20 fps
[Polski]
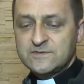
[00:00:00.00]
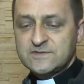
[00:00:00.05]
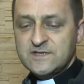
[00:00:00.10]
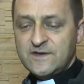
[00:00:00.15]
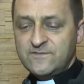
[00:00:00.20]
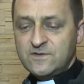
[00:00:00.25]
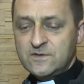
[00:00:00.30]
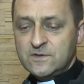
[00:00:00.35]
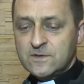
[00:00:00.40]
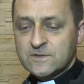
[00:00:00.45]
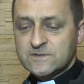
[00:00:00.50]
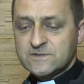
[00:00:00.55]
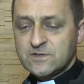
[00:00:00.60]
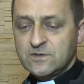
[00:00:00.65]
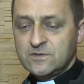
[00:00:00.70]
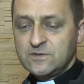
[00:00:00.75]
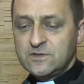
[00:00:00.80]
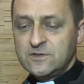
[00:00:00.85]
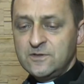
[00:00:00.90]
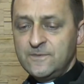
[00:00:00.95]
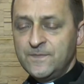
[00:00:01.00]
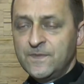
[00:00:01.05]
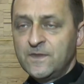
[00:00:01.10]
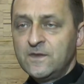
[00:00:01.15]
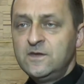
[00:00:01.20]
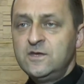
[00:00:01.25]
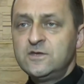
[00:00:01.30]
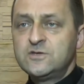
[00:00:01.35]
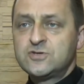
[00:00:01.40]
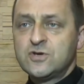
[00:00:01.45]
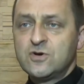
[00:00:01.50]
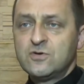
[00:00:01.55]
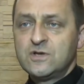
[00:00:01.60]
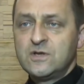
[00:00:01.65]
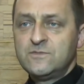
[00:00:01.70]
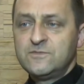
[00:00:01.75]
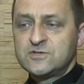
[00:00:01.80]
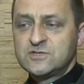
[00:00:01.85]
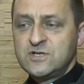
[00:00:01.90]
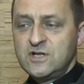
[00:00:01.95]
zawilgocony i
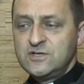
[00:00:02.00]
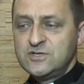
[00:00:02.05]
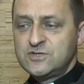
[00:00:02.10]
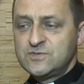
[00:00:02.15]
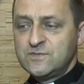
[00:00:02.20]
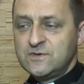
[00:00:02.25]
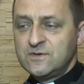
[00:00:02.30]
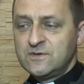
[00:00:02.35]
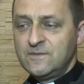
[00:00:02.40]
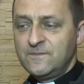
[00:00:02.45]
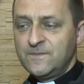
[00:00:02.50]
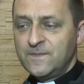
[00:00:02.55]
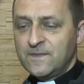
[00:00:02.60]
ciągle myśleliśmy,